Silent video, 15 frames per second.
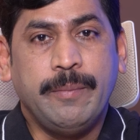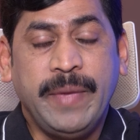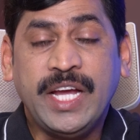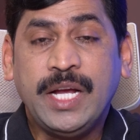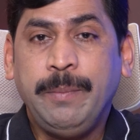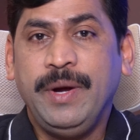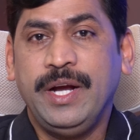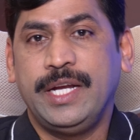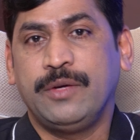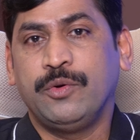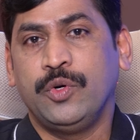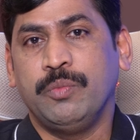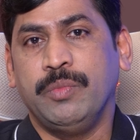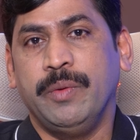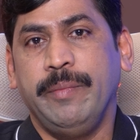మేకపాటి
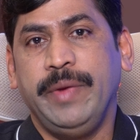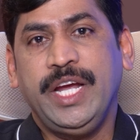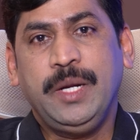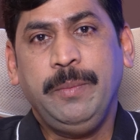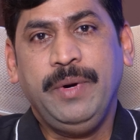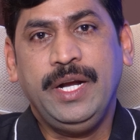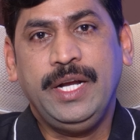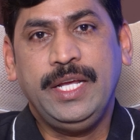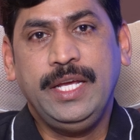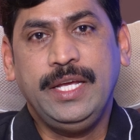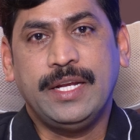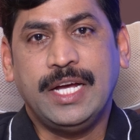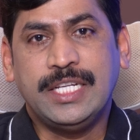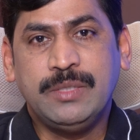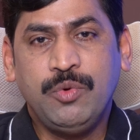కుటుంబం మేకపాటి
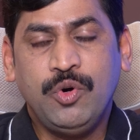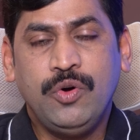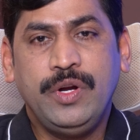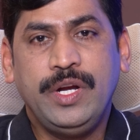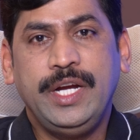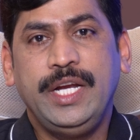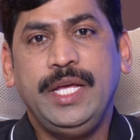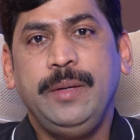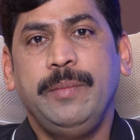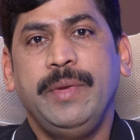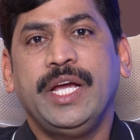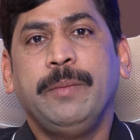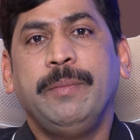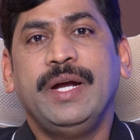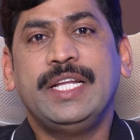రాజమోహన్ రెడ్డి
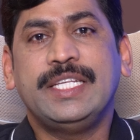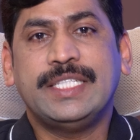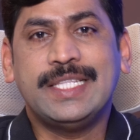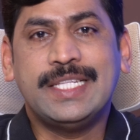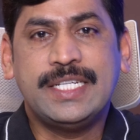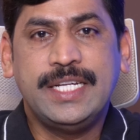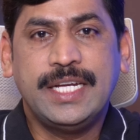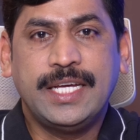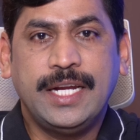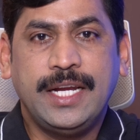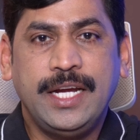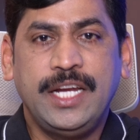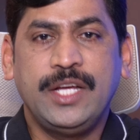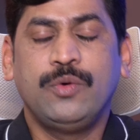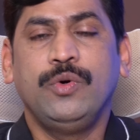మేకపాటి చంద్రశేఖర్
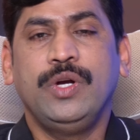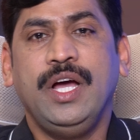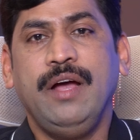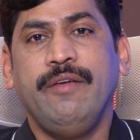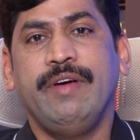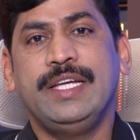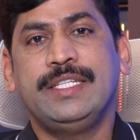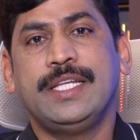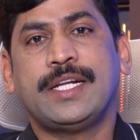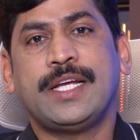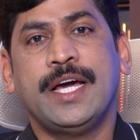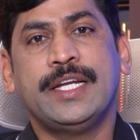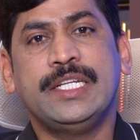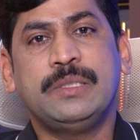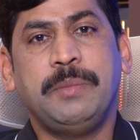రెడ్డి కూడా వైఎస్ఆర్
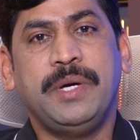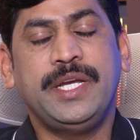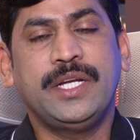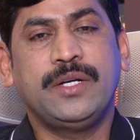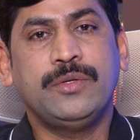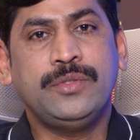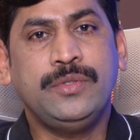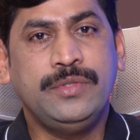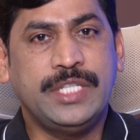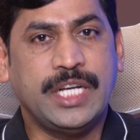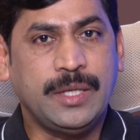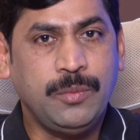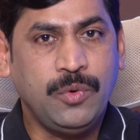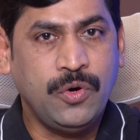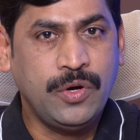కాంగ్రెస్ పార్టీ కోసం
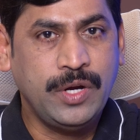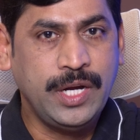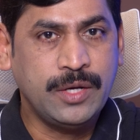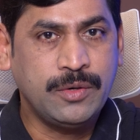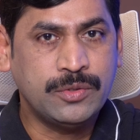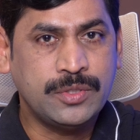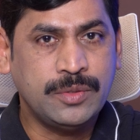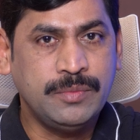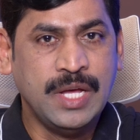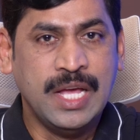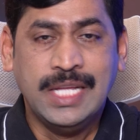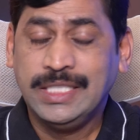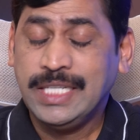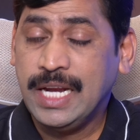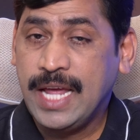జగన్మోహన్ రెడ్డి కోసం
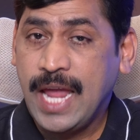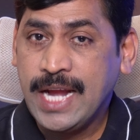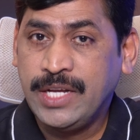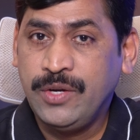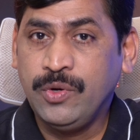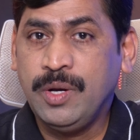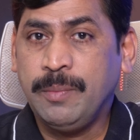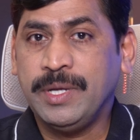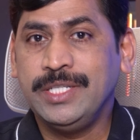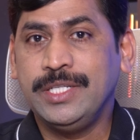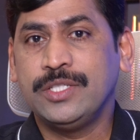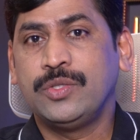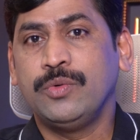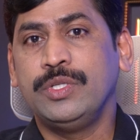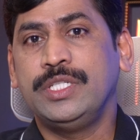చాలా యాక్టివ్గా
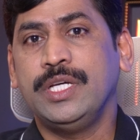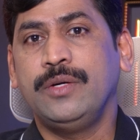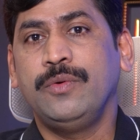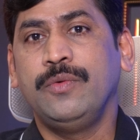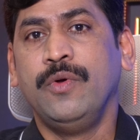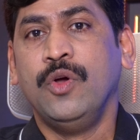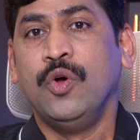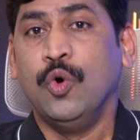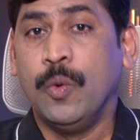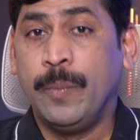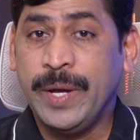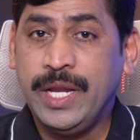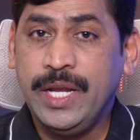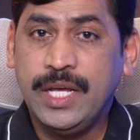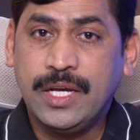పనిచేస్తూ వచ్చారు
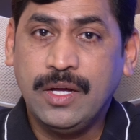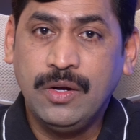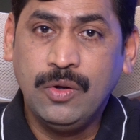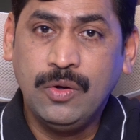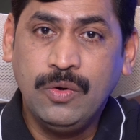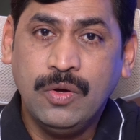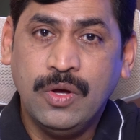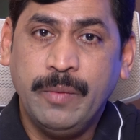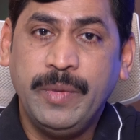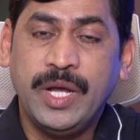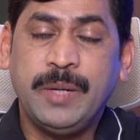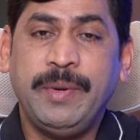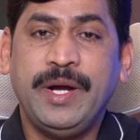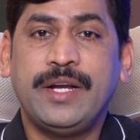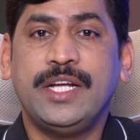ఉప ఎన్నికల్లో
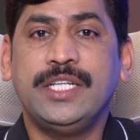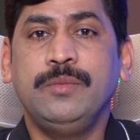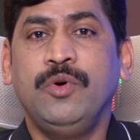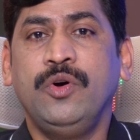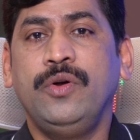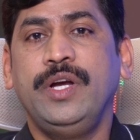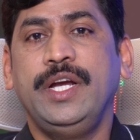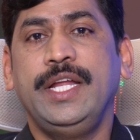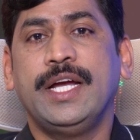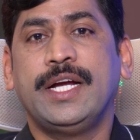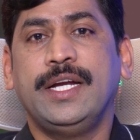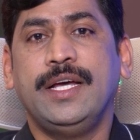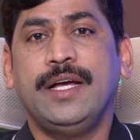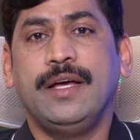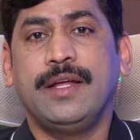మేకపాటి రాజమోహన్ రెడ్డి
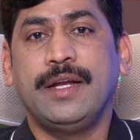అక్కడ